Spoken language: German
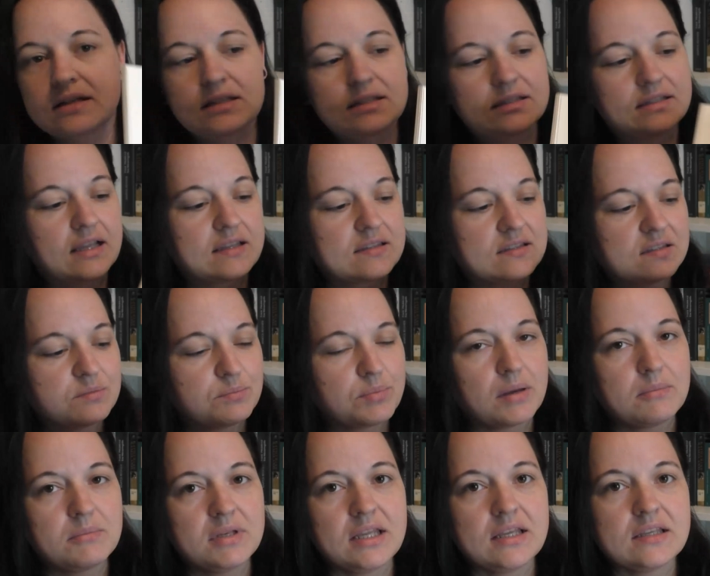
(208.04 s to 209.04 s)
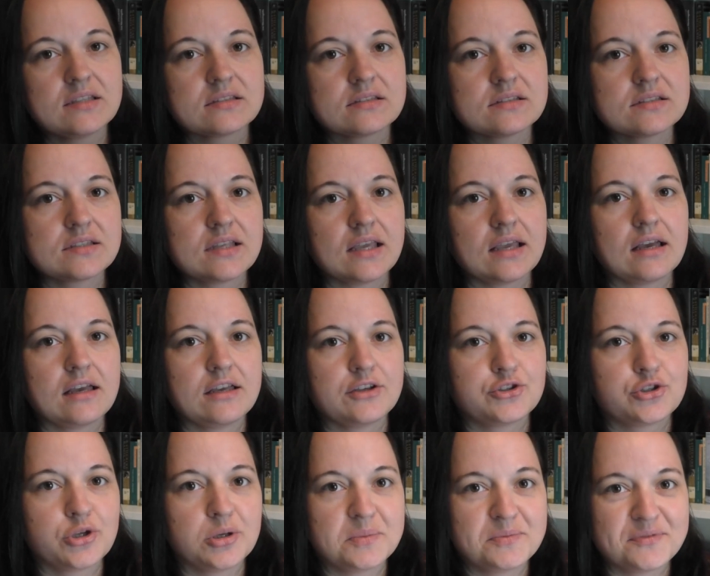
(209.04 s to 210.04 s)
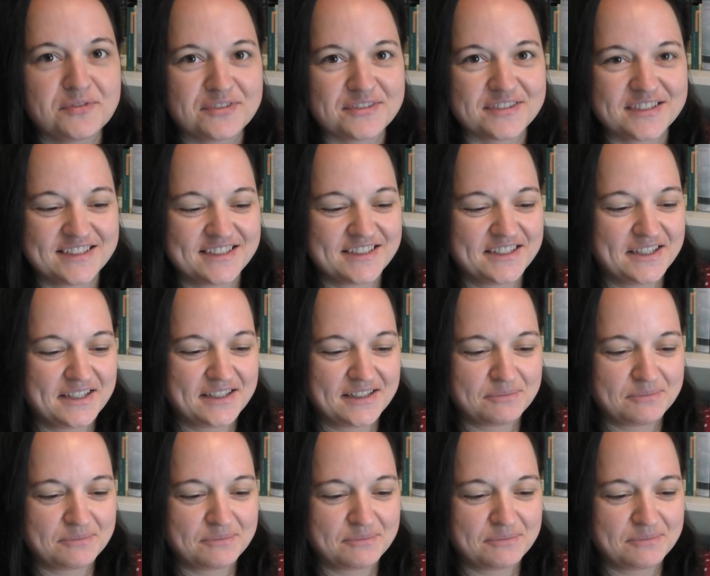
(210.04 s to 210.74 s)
das ist beim Lesen sehr erschöpfend.